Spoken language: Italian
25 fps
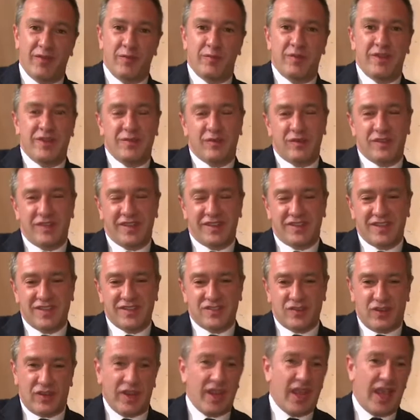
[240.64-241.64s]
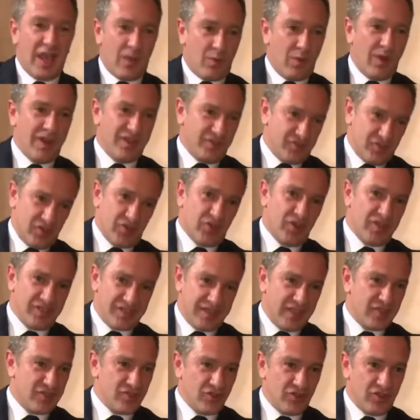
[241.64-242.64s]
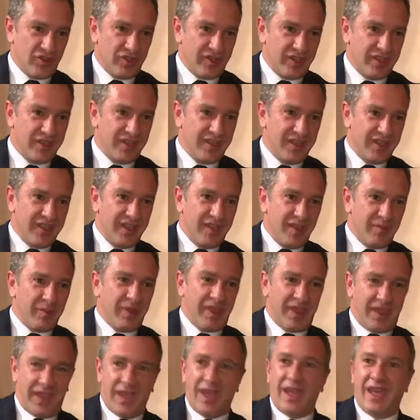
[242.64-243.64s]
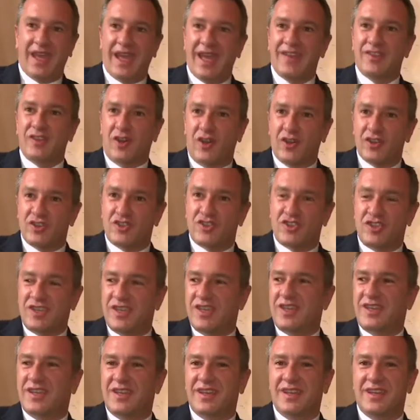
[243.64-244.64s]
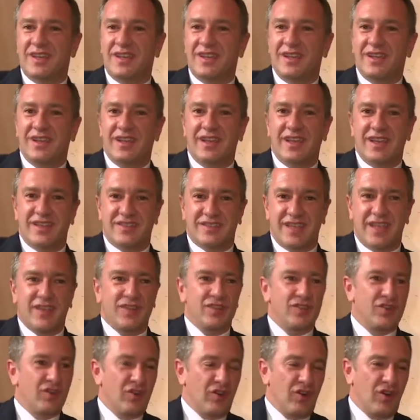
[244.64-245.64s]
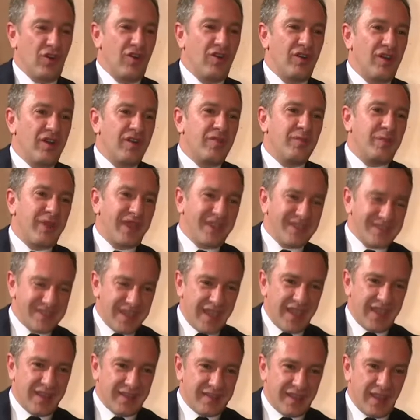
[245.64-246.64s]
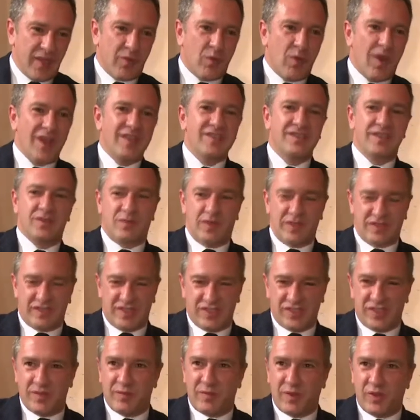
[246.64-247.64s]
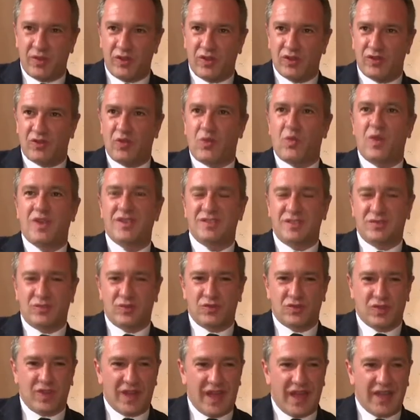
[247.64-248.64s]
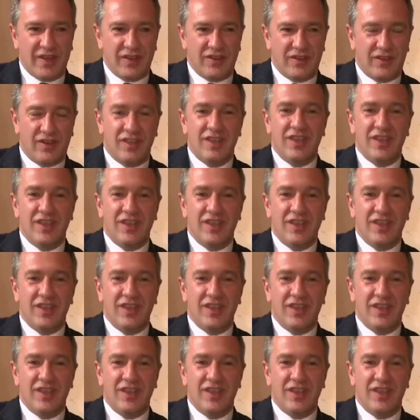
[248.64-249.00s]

un minimo di attenzione a quali sono le stagioni, perché ad oggi, essendo presente quasi qualsiasi prodotto, quasi tutto l'anno,